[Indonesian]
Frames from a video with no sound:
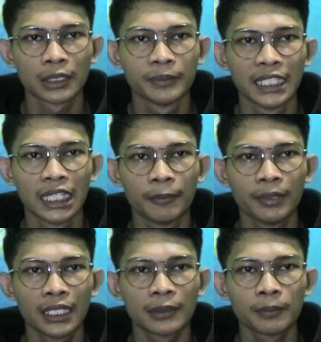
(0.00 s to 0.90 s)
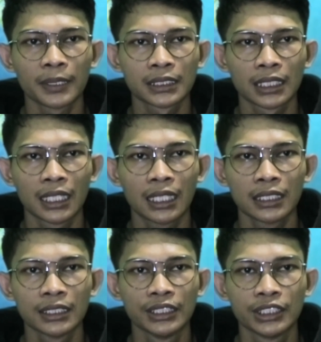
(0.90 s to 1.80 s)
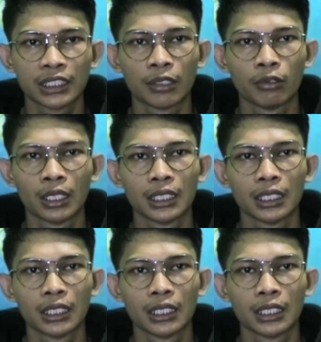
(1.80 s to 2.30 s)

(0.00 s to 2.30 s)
kebiadaban pasangan Ishikawa.